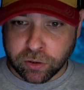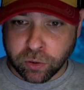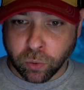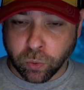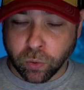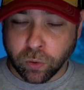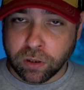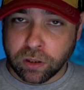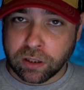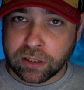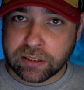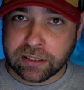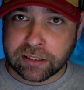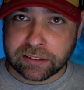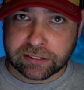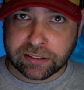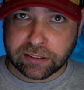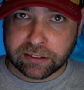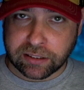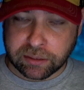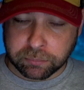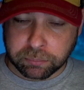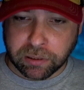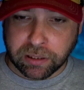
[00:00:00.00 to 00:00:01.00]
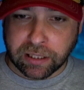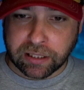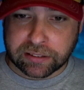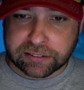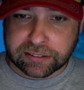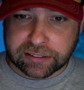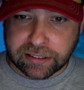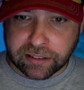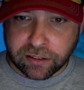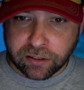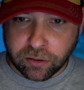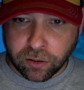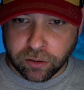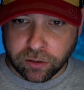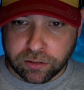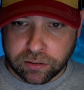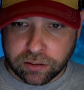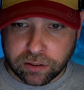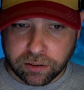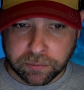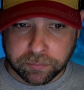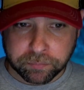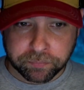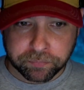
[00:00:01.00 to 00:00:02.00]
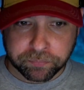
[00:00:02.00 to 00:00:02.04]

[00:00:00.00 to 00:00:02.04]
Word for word: hoch, dass ihr den Plan sehen könnt